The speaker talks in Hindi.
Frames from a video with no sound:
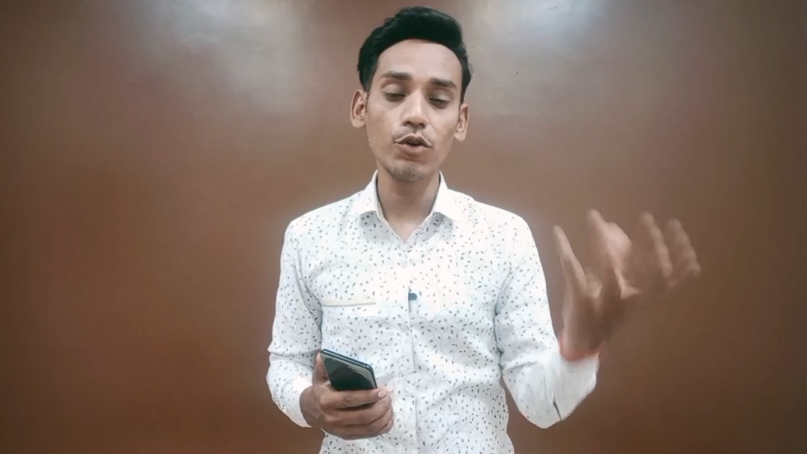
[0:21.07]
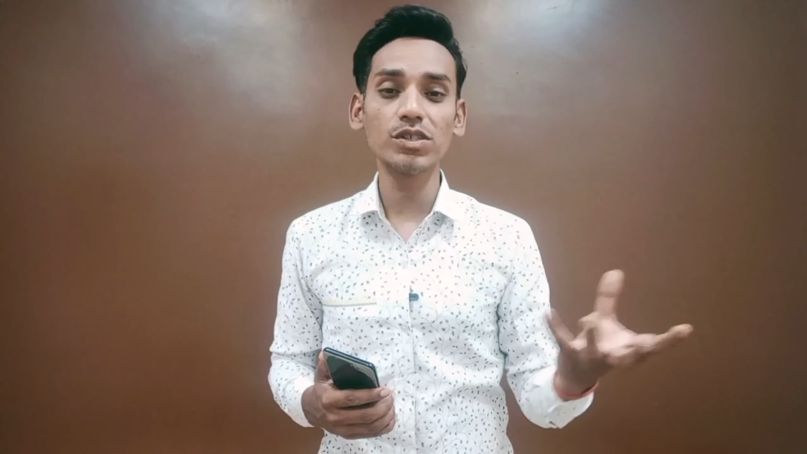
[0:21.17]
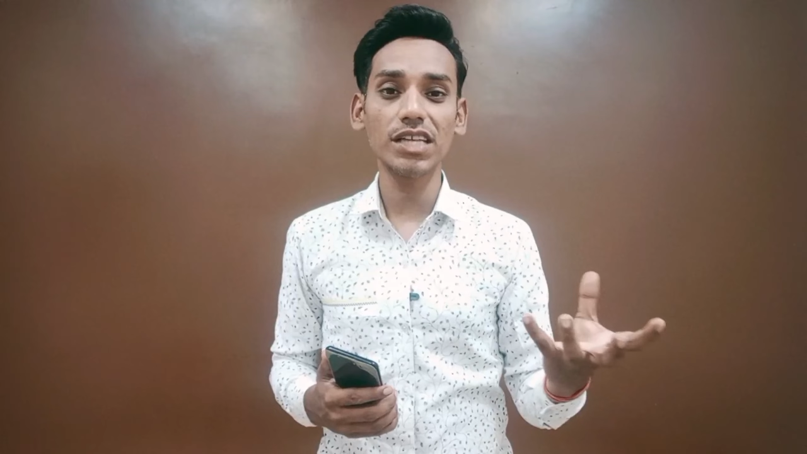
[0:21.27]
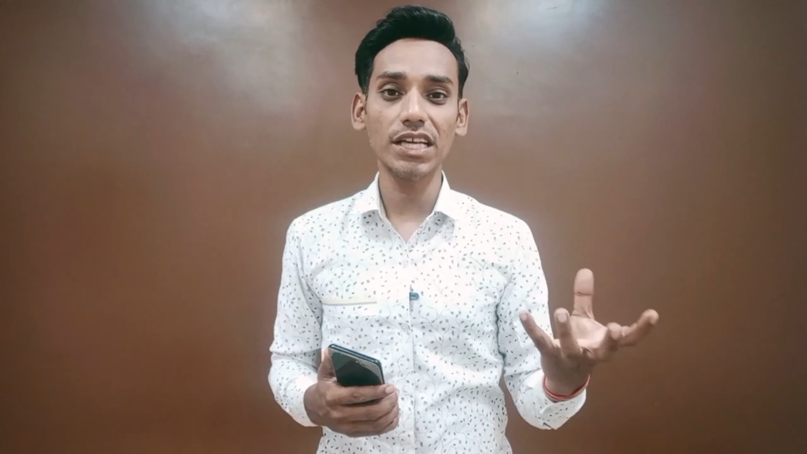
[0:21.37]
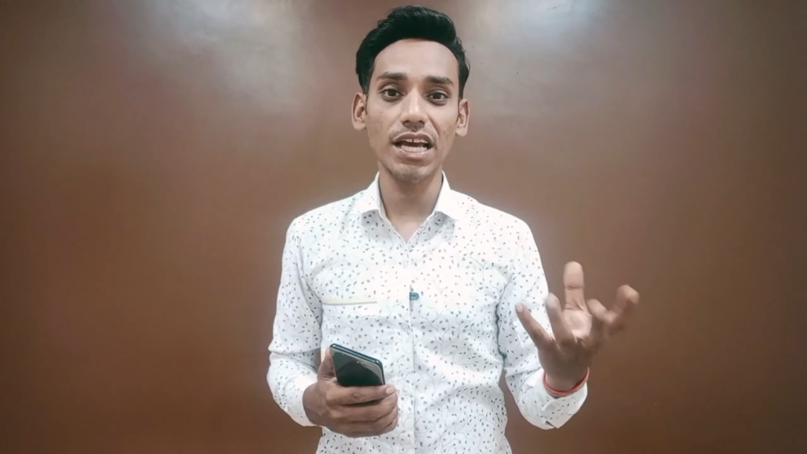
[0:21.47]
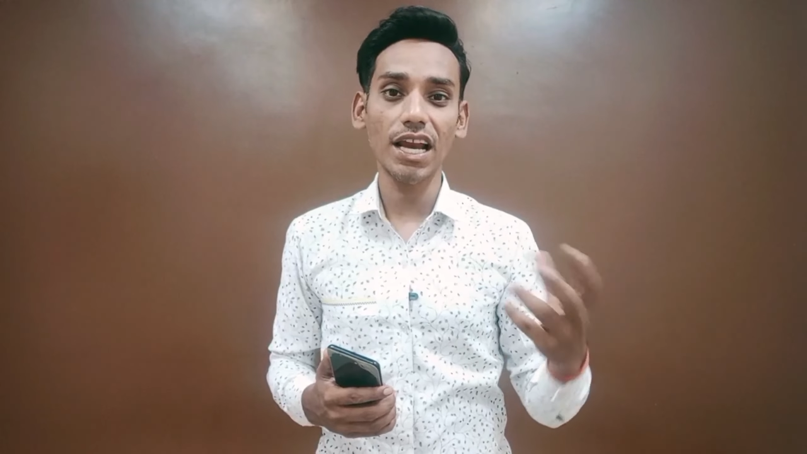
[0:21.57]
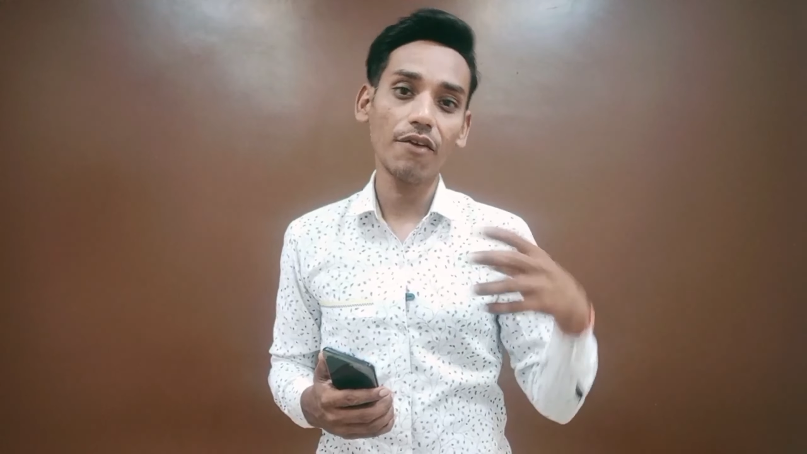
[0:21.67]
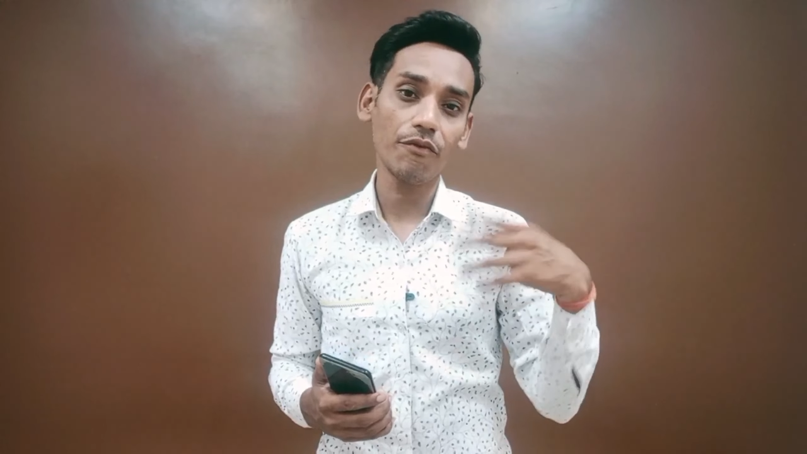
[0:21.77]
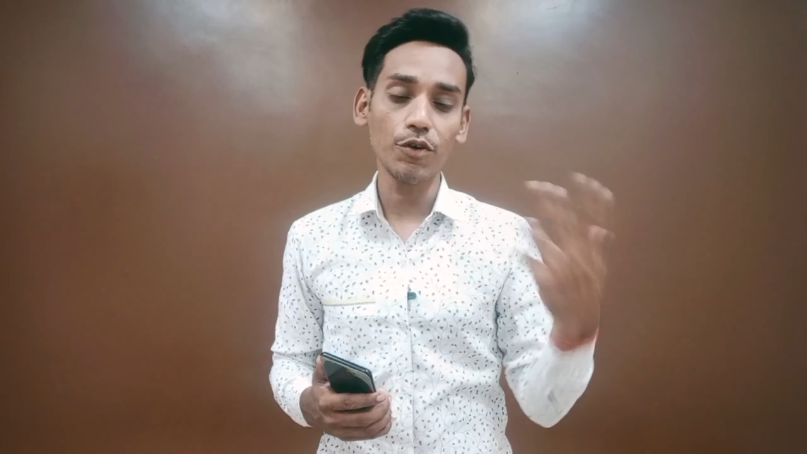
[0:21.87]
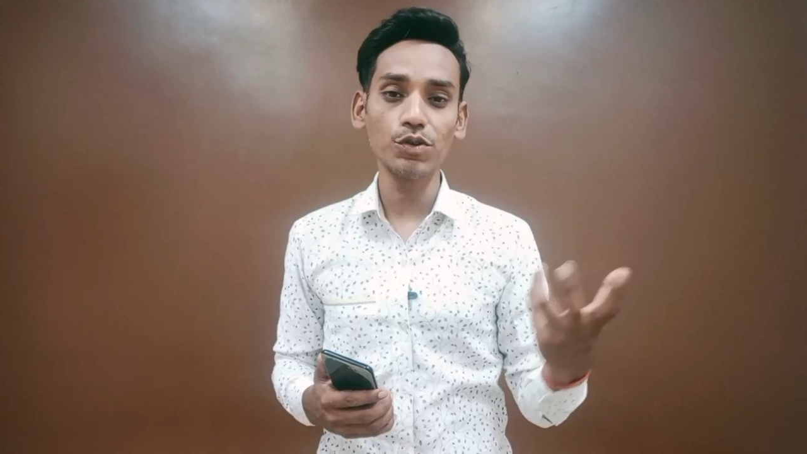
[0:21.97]
व्यूज़ नहीं आ
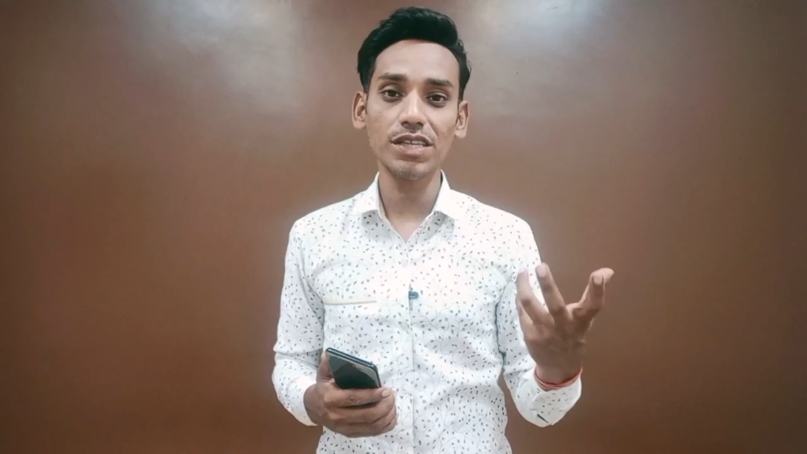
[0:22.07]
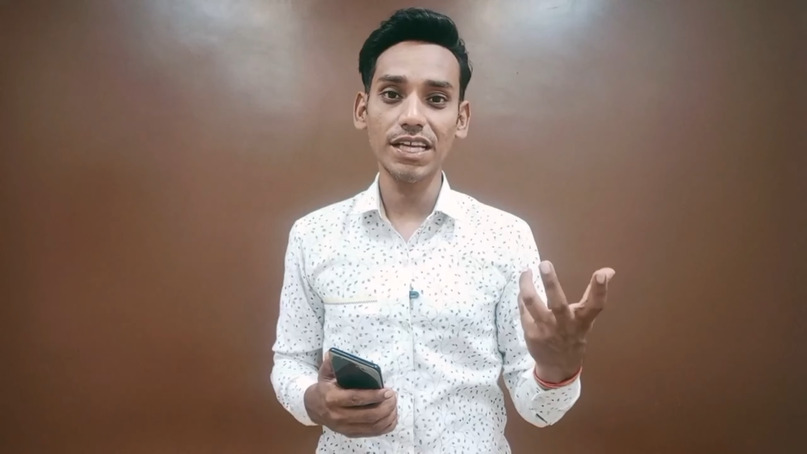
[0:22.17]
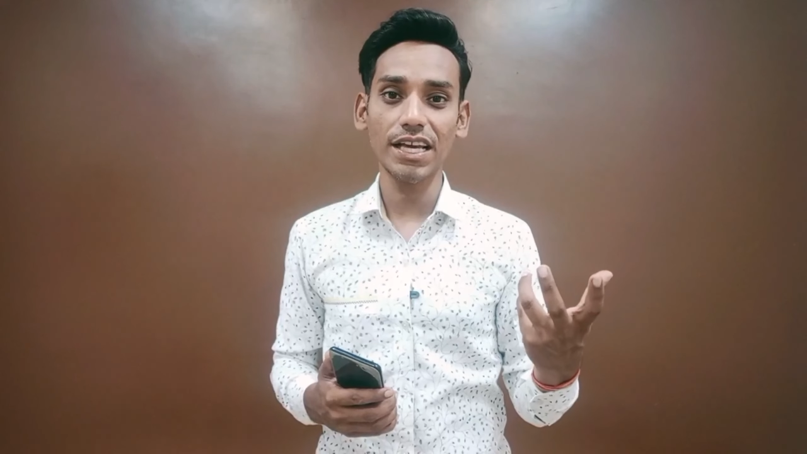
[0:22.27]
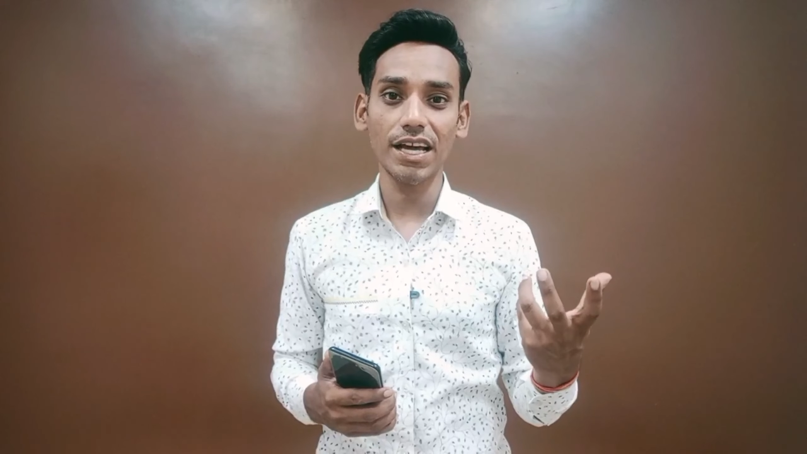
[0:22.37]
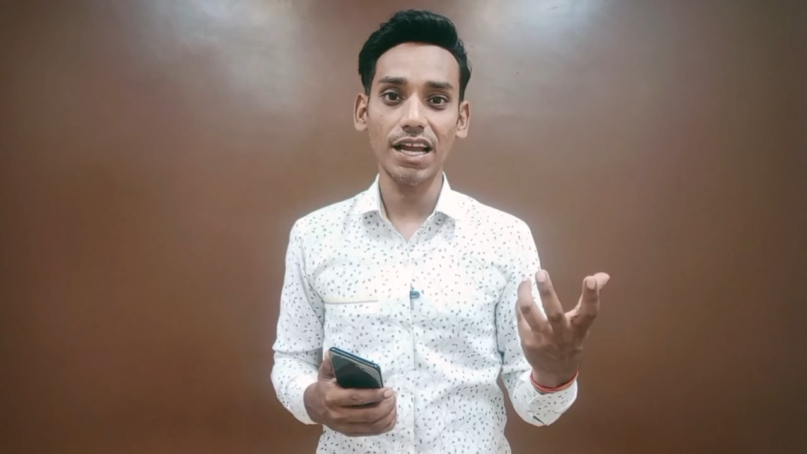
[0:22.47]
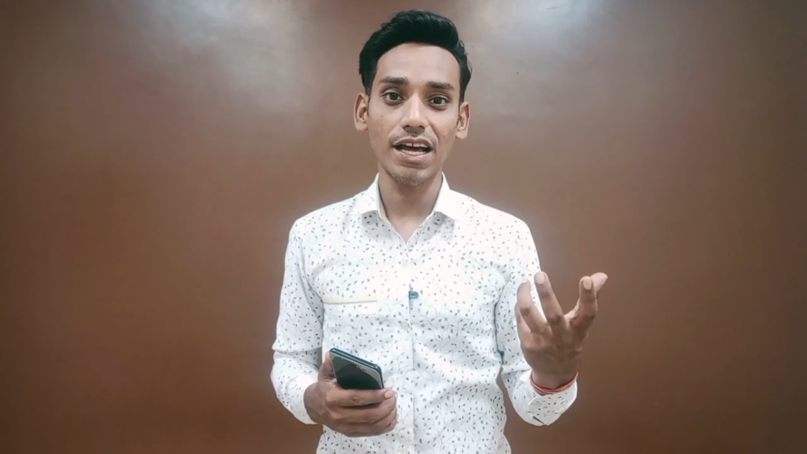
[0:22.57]
रहा व्यूज़ नहीं आ